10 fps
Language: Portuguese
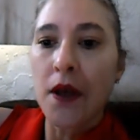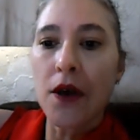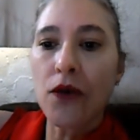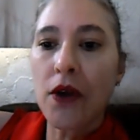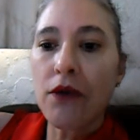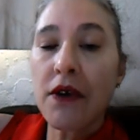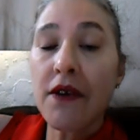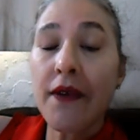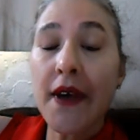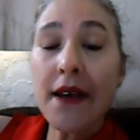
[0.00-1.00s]
e eu tenho
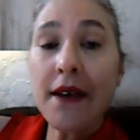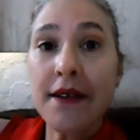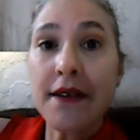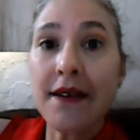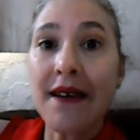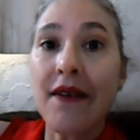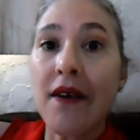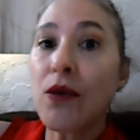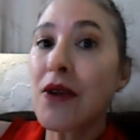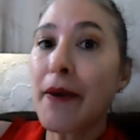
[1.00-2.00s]
que ver se ele
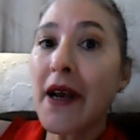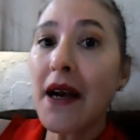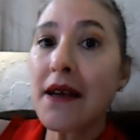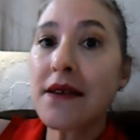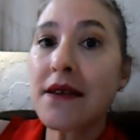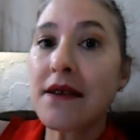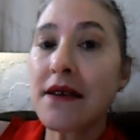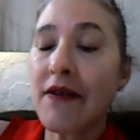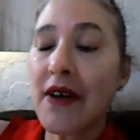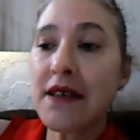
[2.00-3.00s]
vai voltar para casa,
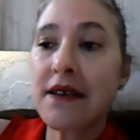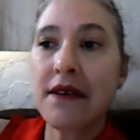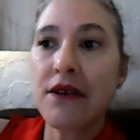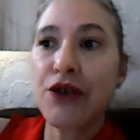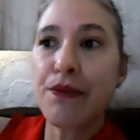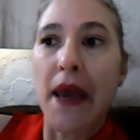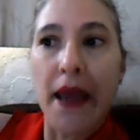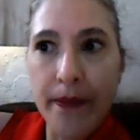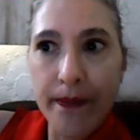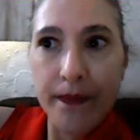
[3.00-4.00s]
se ele vai se sentir
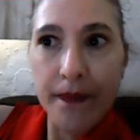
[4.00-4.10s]
bem.